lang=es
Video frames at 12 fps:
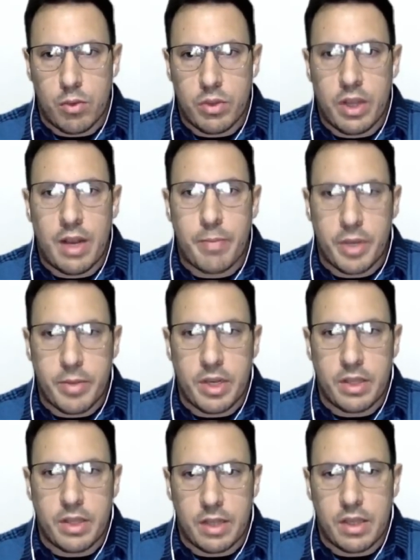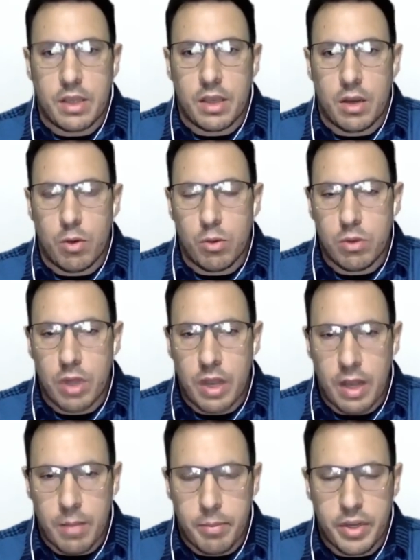una de las primeras estrategias o una de
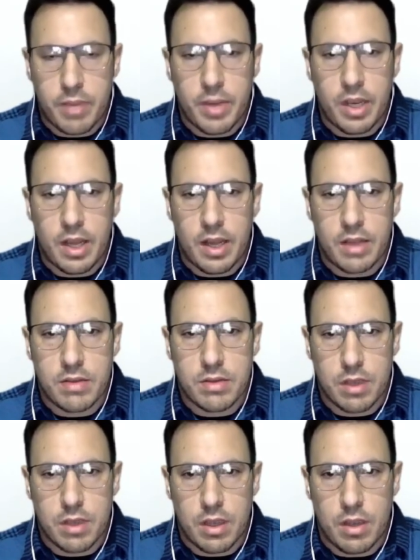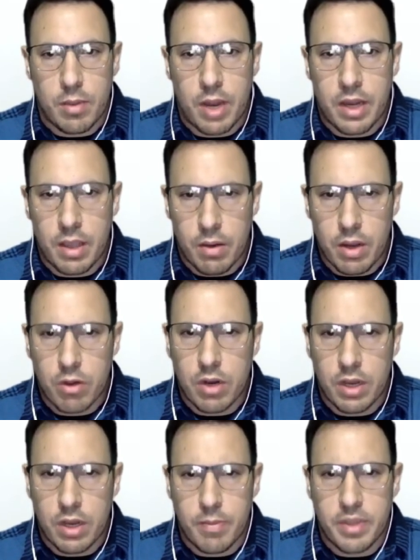las primeras eh, variables con
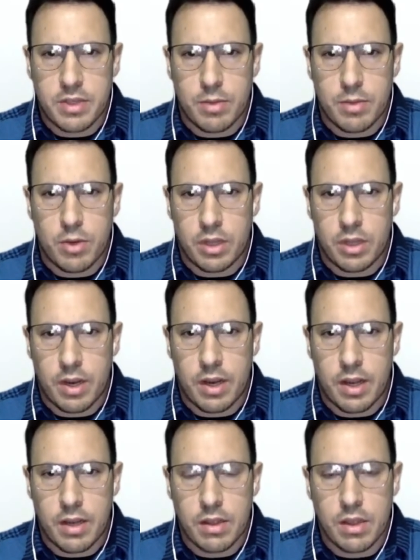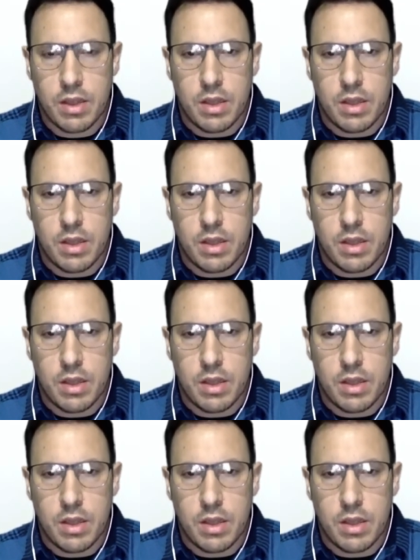las que empezamos a trabajar